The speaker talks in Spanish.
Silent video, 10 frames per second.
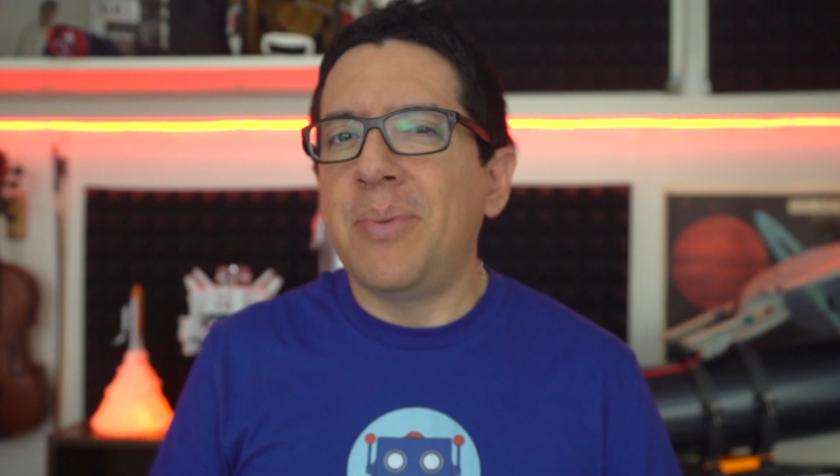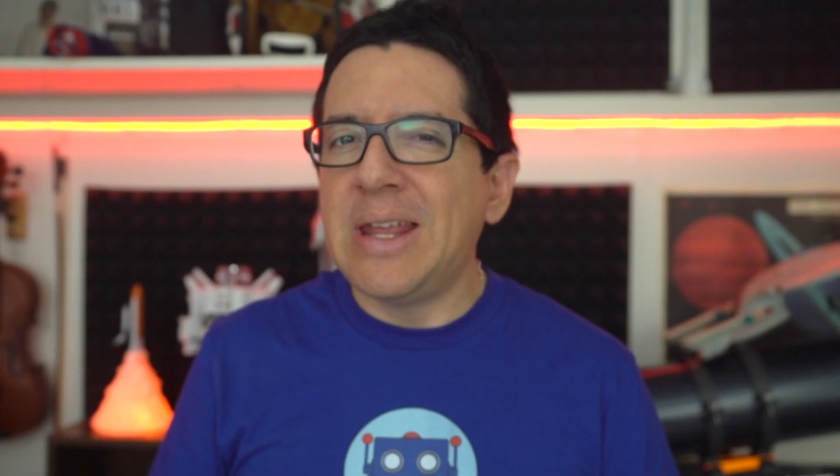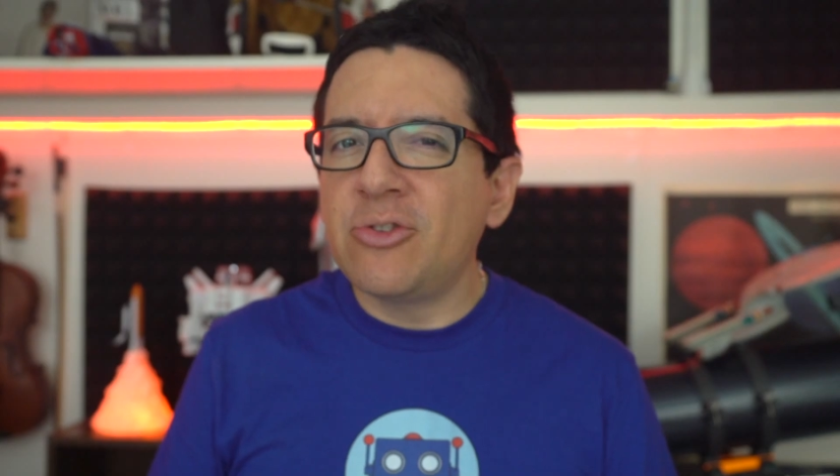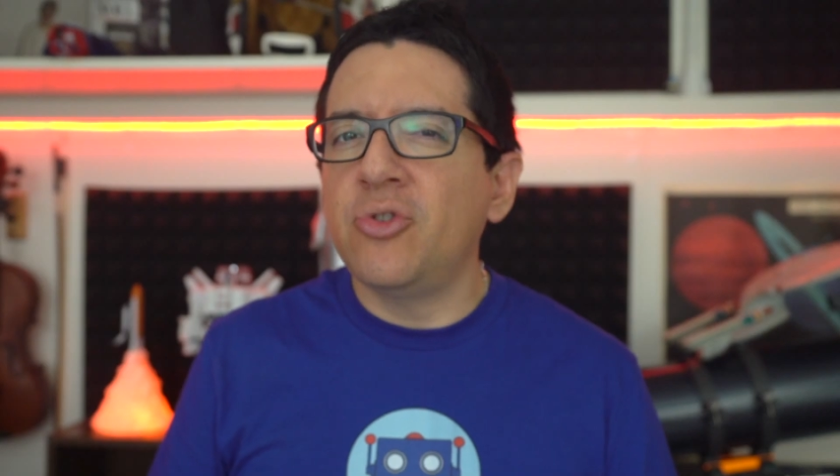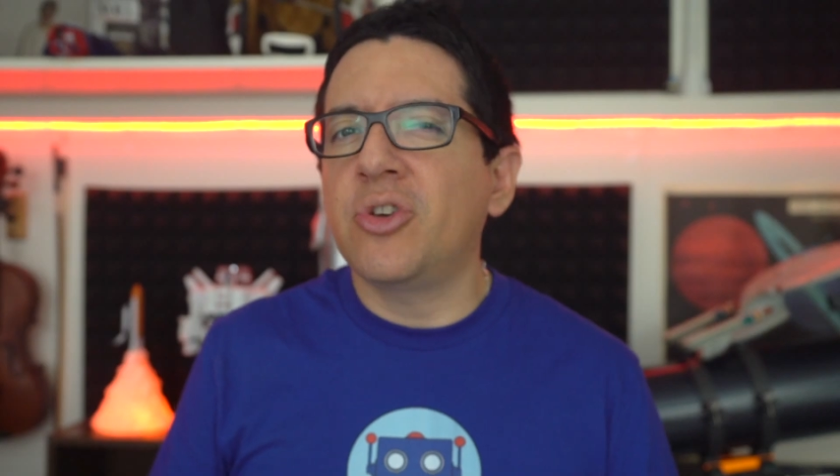
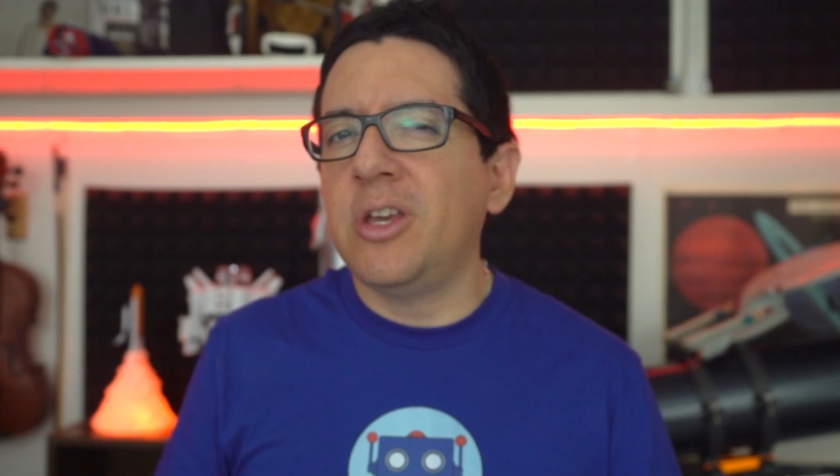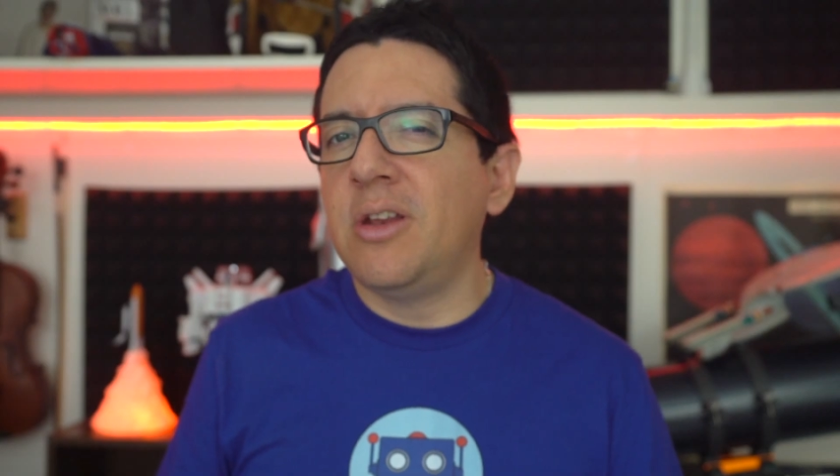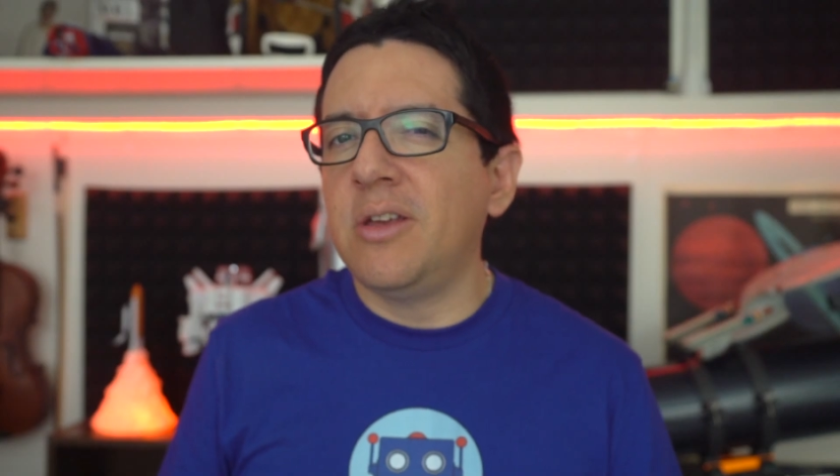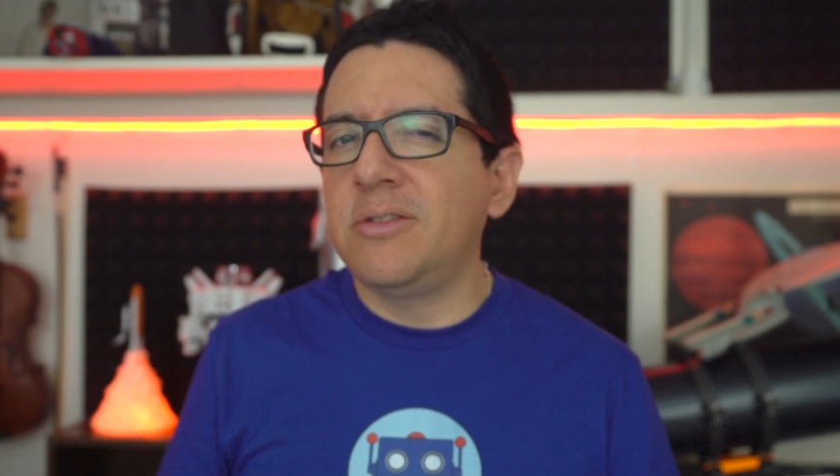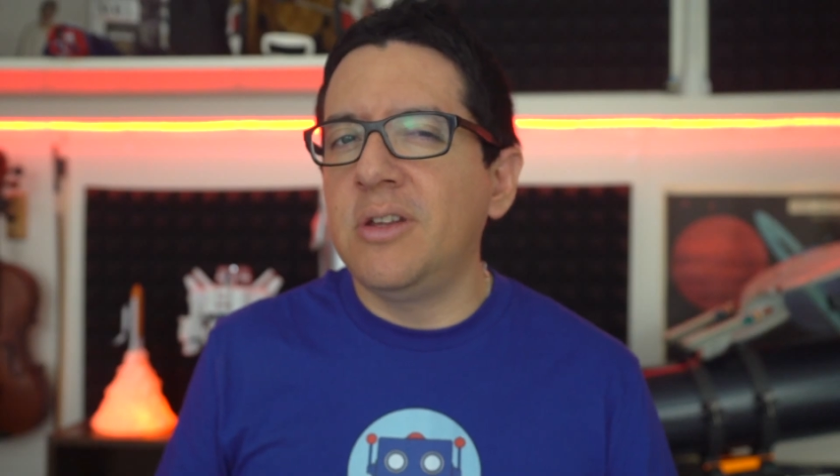Pero esto no
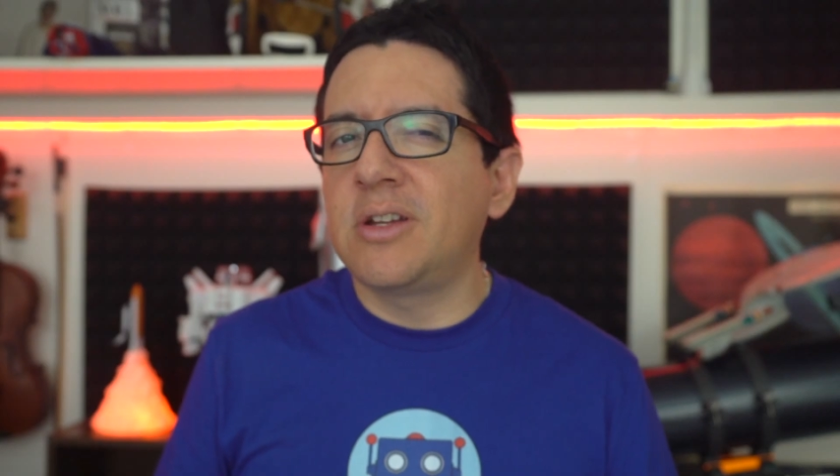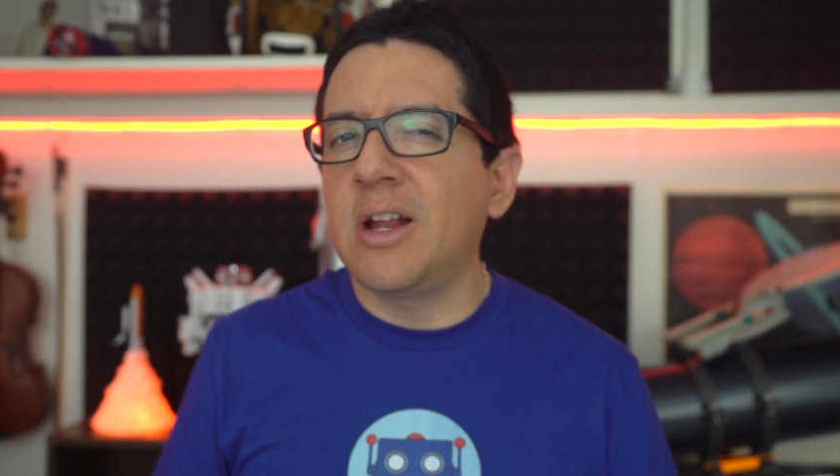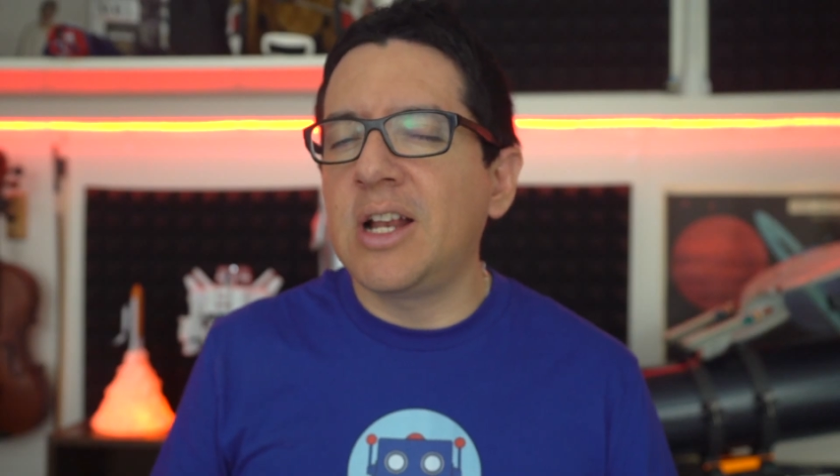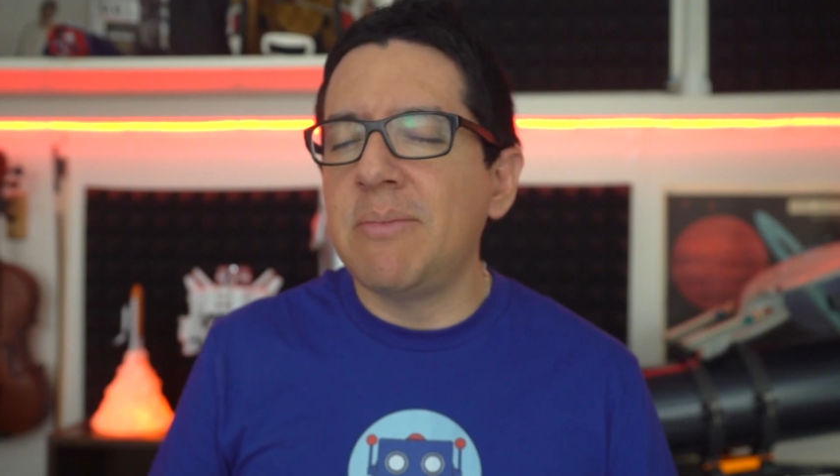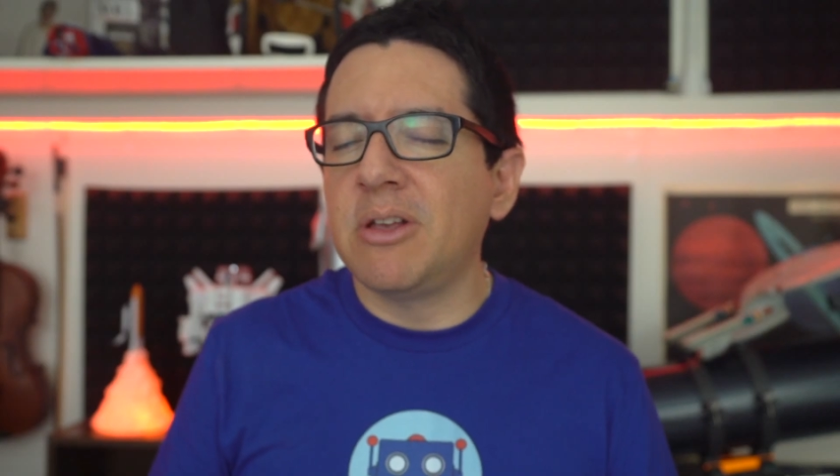quiere decir que
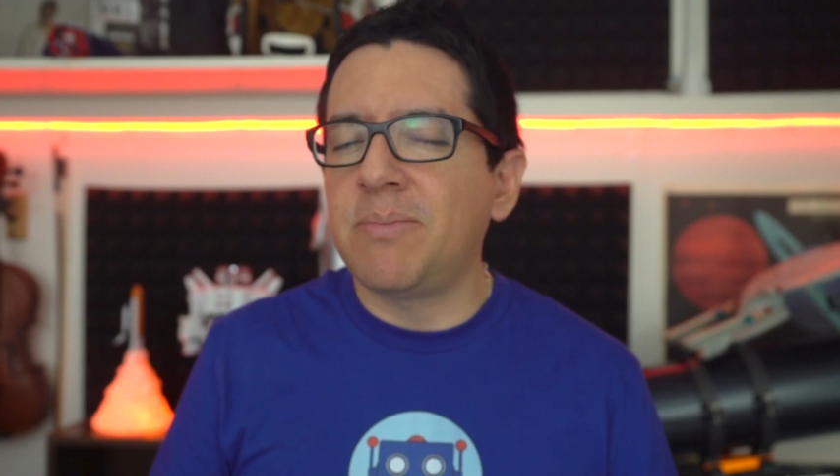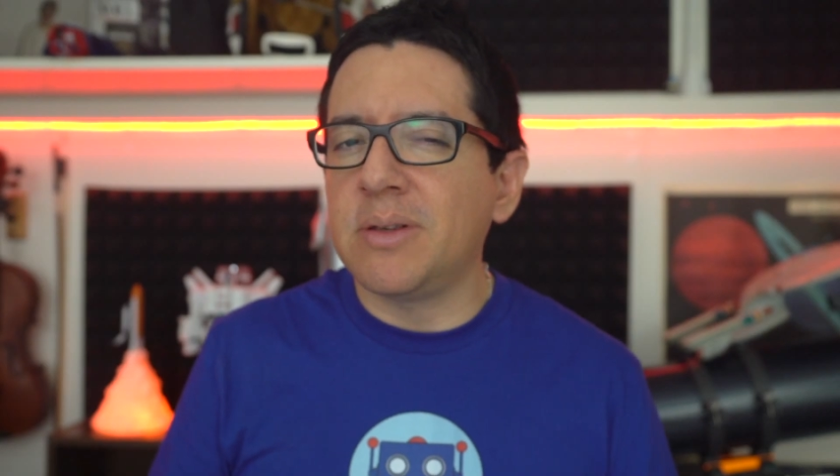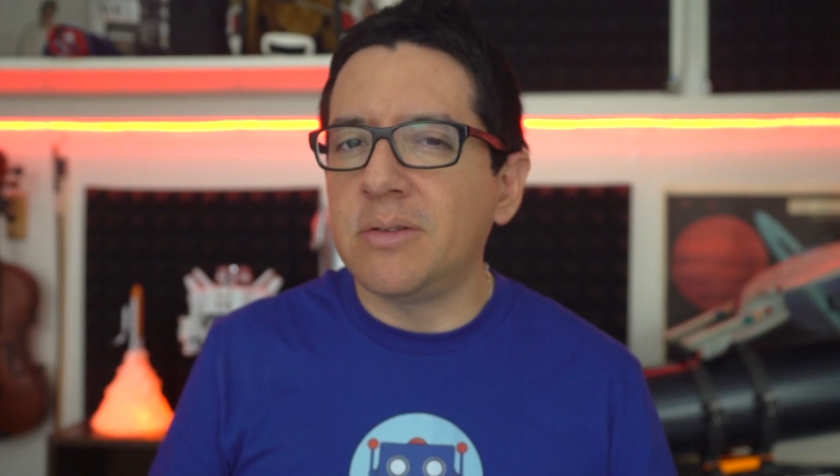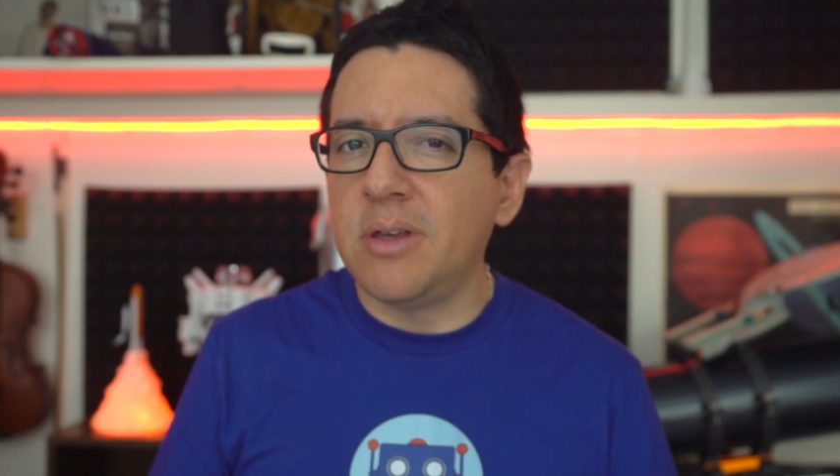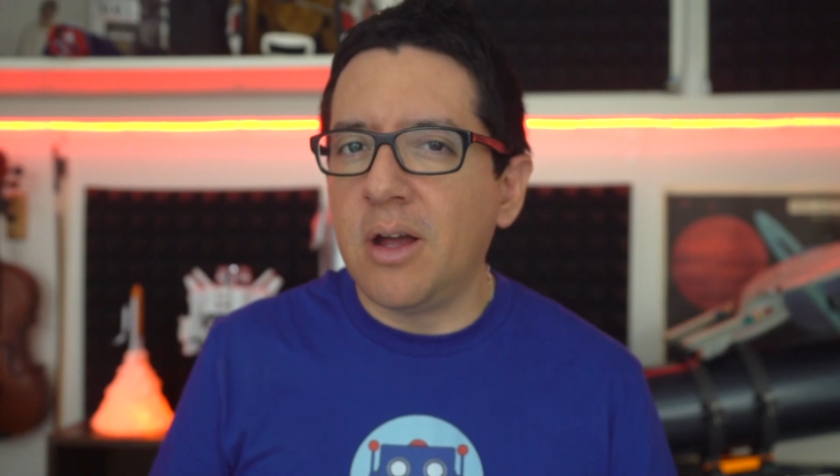el clima
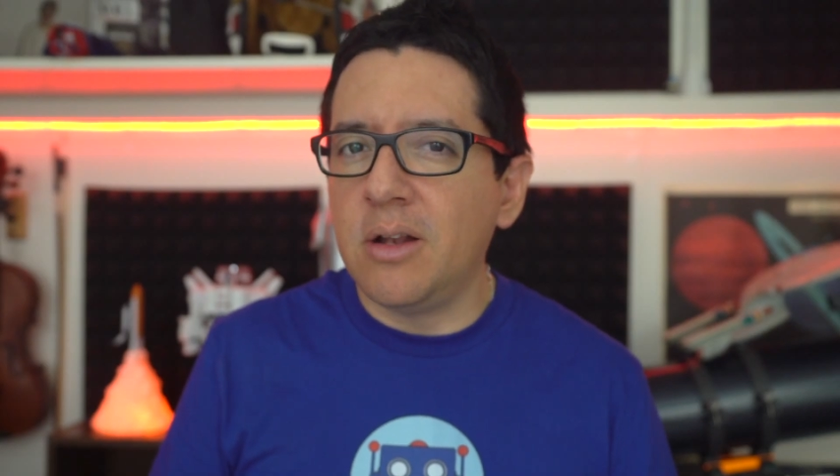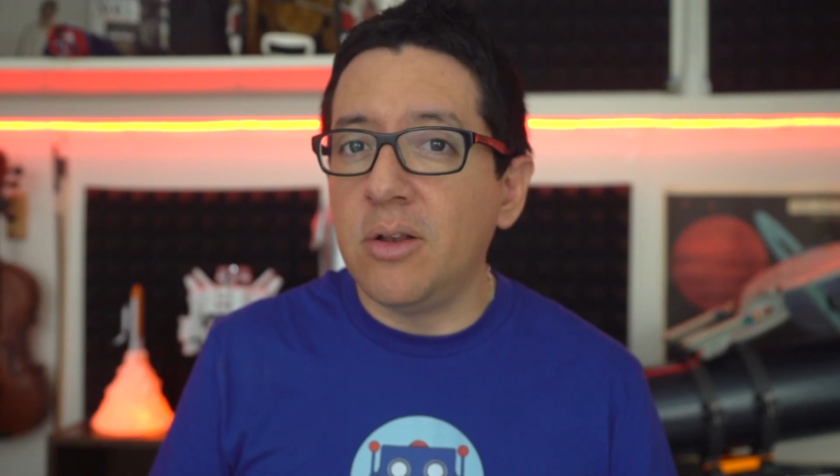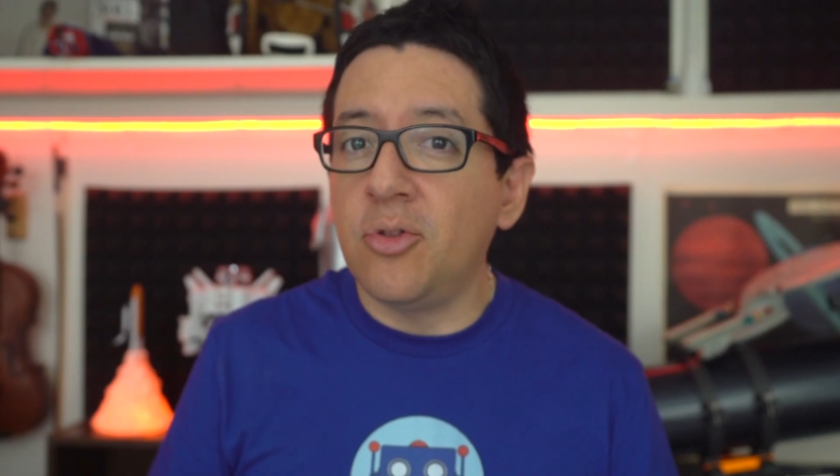espacial